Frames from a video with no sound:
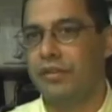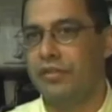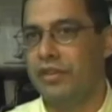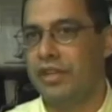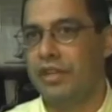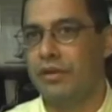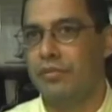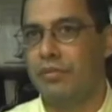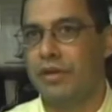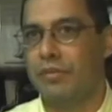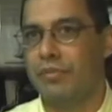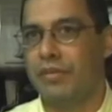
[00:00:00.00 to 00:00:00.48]

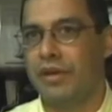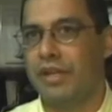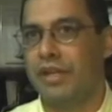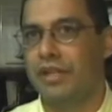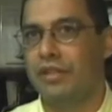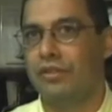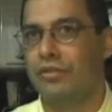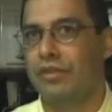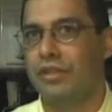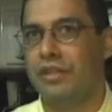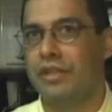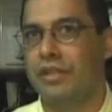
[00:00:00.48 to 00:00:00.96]
viene
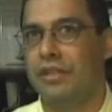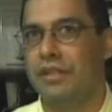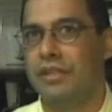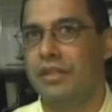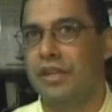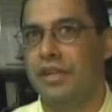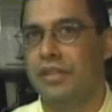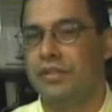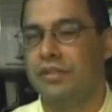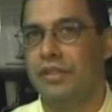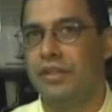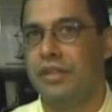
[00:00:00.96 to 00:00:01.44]
preparándose
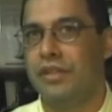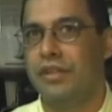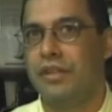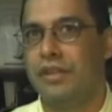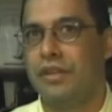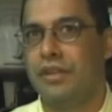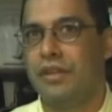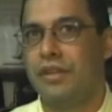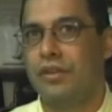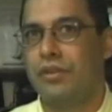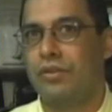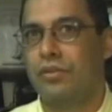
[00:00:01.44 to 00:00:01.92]
desde hace
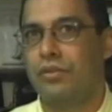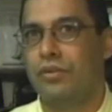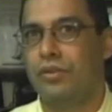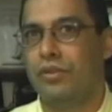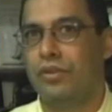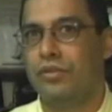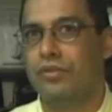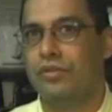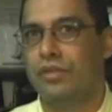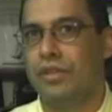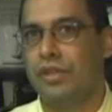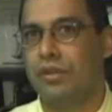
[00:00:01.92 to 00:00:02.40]

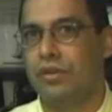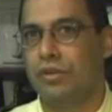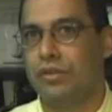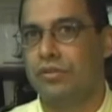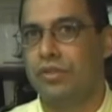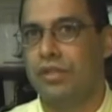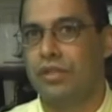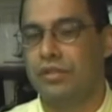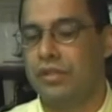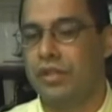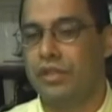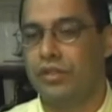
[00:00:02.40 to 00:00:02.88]
unos 5 o
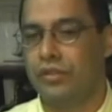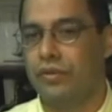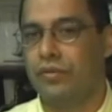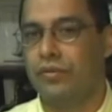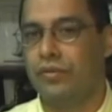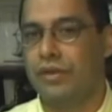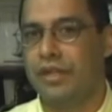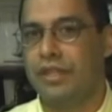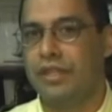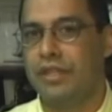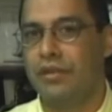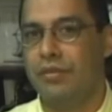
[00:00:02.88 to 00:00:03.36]
6 años
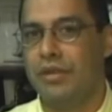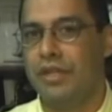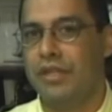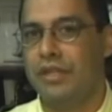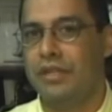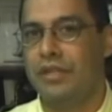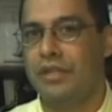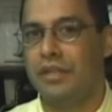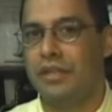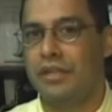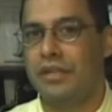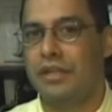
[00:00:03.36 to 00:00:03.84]

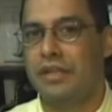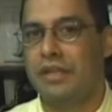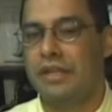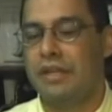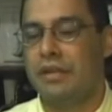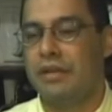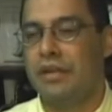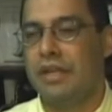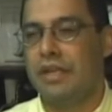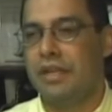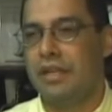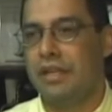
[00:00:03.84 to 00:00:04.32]
fuertemente
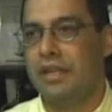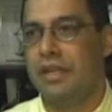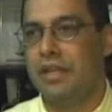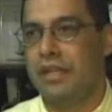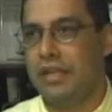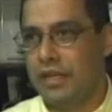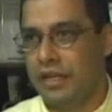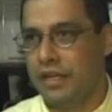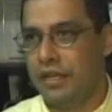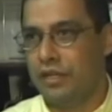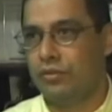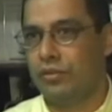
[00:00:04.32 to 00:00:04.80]
en el
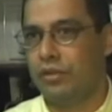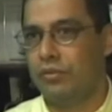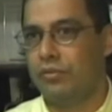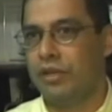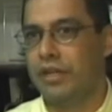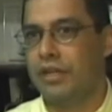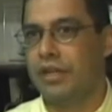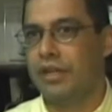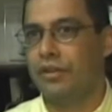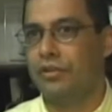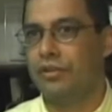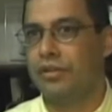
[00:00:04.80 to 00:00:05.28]
ingreso al
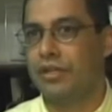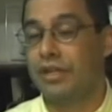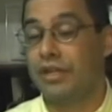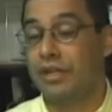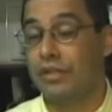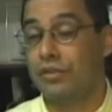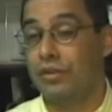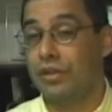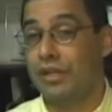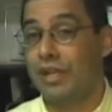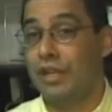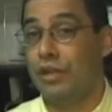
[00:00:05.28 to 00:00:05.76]
mercado
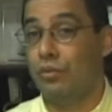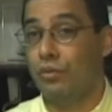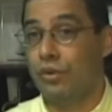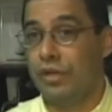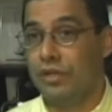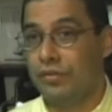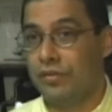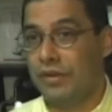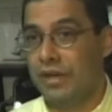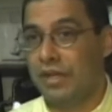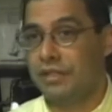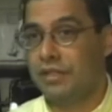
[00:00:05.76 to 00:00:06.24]
internacional. No
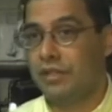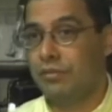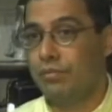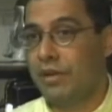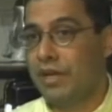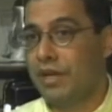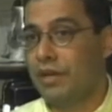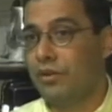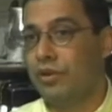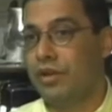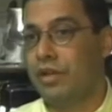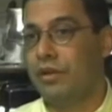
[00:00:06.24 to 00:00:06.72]
es fácil
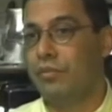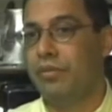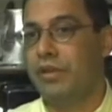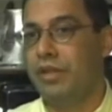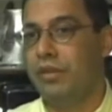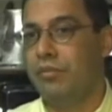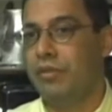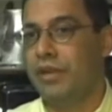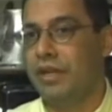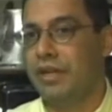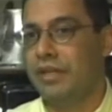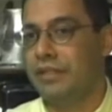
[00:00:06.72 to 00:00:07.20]
para una
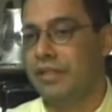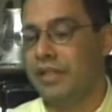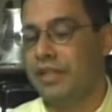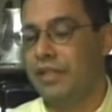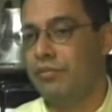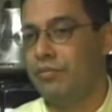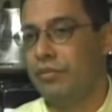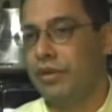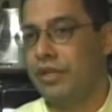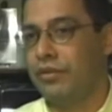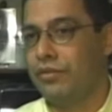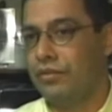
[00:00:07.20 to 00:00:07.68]
pyme hacer
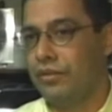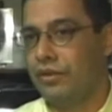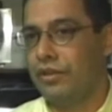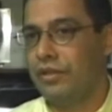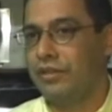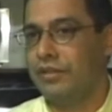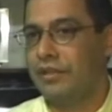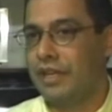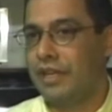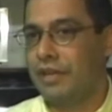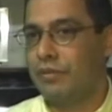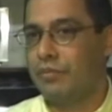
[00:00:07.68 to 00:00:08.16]

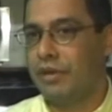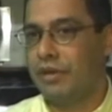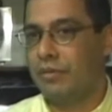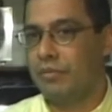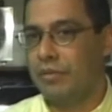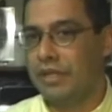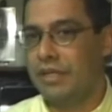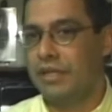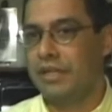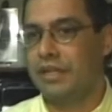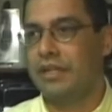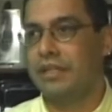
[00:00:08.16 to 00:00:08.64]
inversiones que le
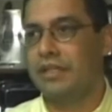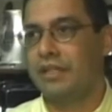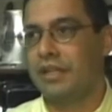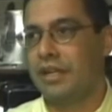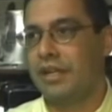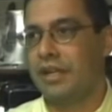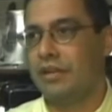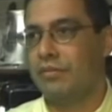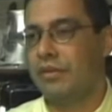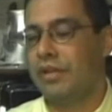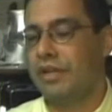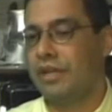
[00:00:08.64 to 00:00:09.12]
permitan
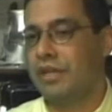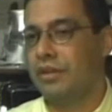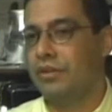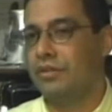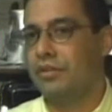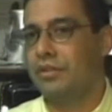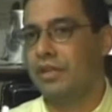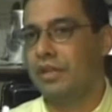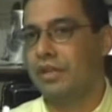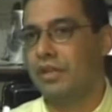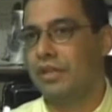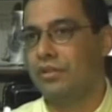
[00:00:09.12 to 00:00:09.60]
entrar al mercado
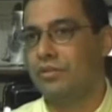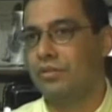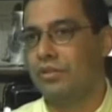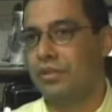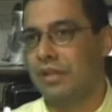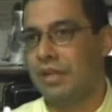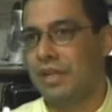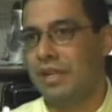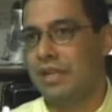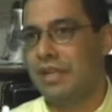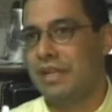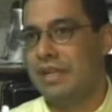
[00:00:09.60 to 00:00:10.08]

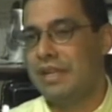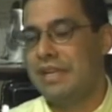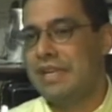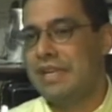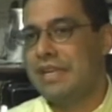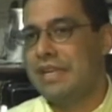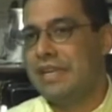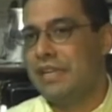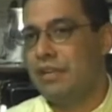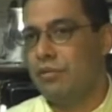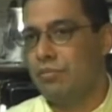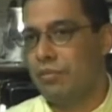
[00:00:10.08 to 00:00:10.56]
internacional
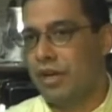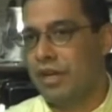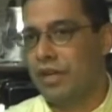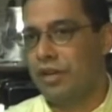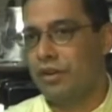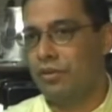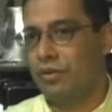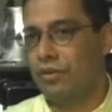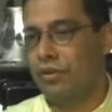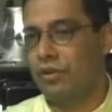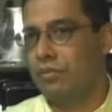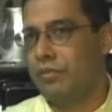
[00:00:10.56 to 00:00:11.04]
y más
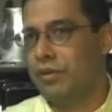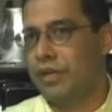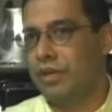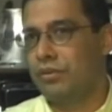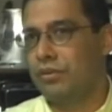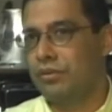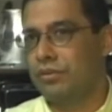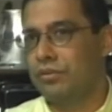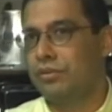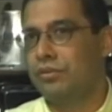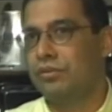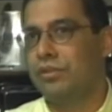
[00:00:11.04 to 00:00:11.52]
en Colombia
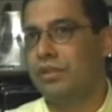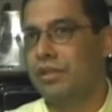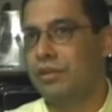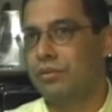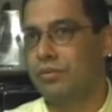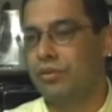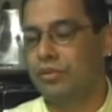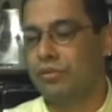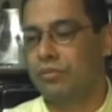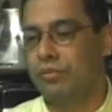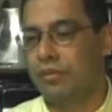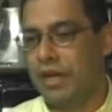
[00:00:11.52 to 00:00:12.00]
nosotros
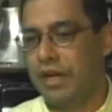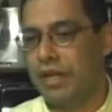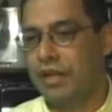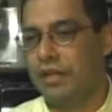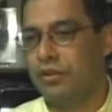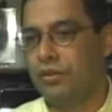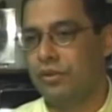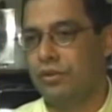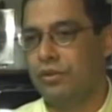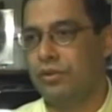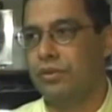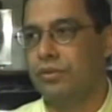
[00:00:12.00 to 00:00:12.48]
tenemos
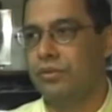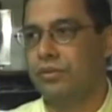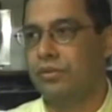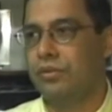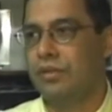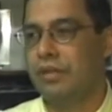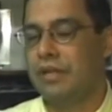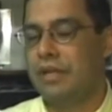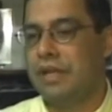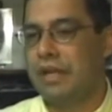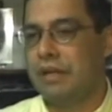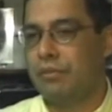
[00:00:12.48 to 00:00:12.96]

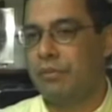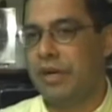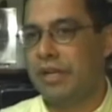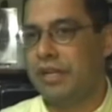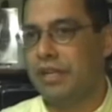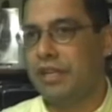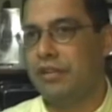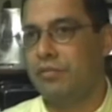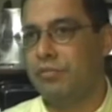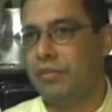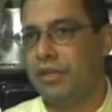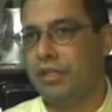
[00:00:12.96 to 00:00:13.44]
varios,
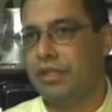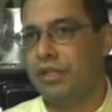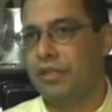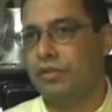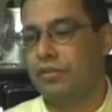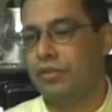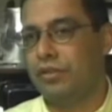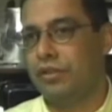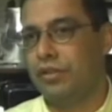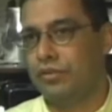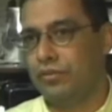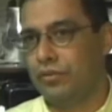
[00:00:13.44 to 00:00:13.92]
varias
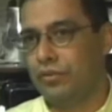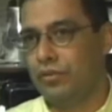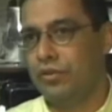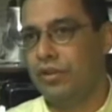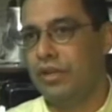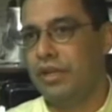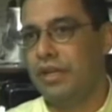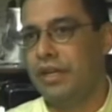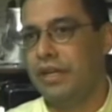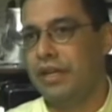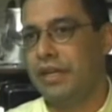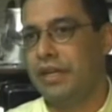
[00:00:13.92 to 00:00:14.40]
limitaciones.
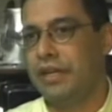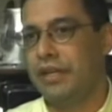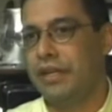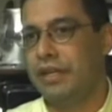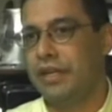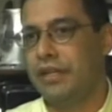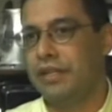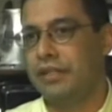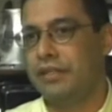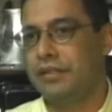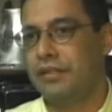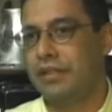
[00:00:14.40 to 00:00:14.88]
Una
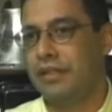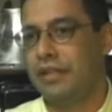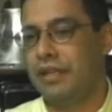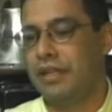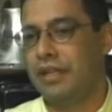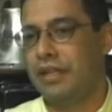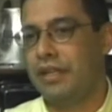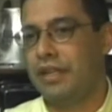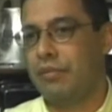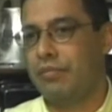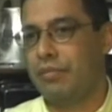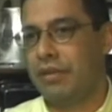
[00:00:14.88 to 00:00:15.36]
es
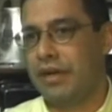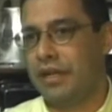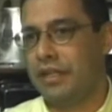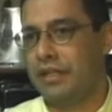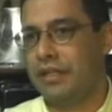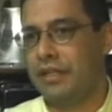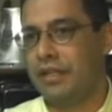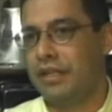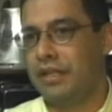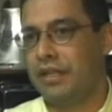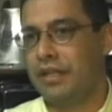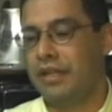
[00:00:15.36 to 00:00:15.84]
eh, la
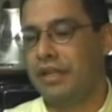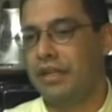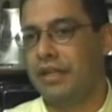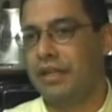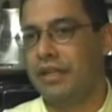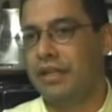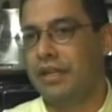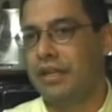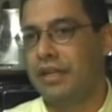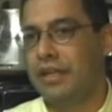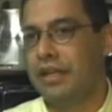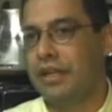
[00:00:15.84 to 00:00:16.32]
parte
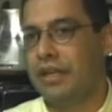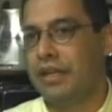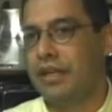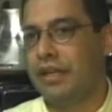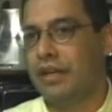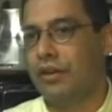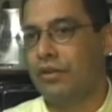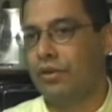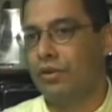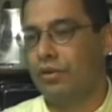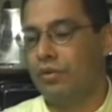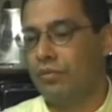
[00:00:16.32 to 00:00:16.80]
de
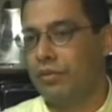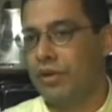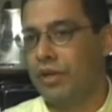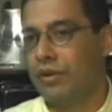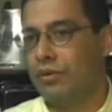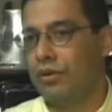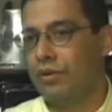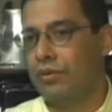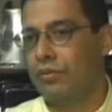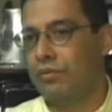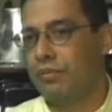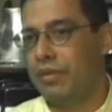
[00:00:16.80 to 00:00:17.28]
que Colombia
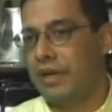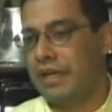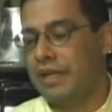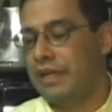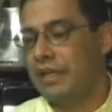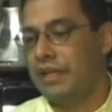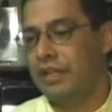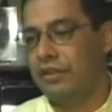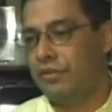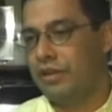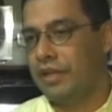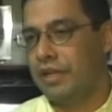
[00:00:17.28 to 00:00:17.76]
no es un
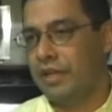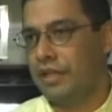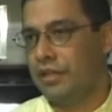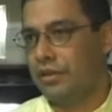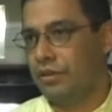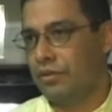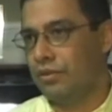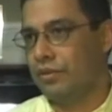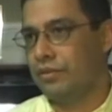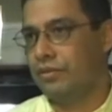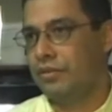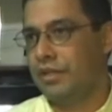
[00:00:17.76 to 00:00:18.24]
país libre de
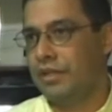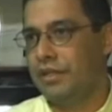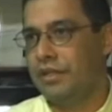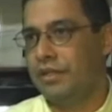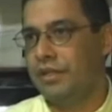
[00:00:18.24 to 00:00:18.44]
actosa.